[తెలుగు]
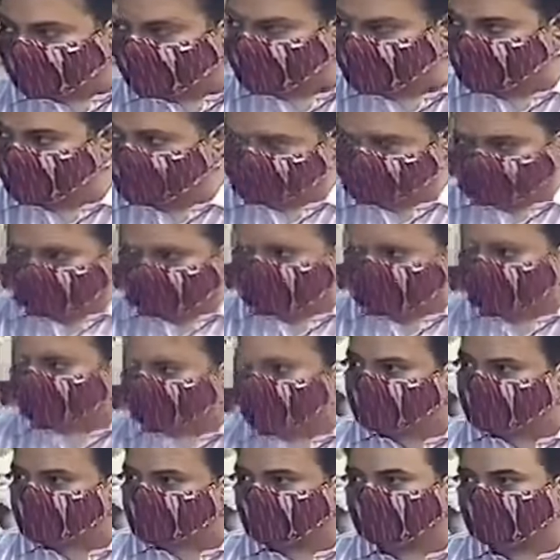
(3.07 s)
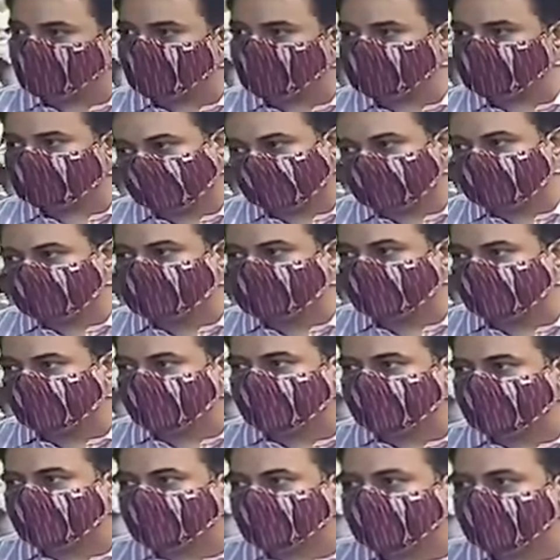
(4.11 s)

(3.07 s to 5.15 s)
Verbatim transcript: డెబ్బై డెబ్బై ఐదేళ్లలో చేయనని సాహసాలు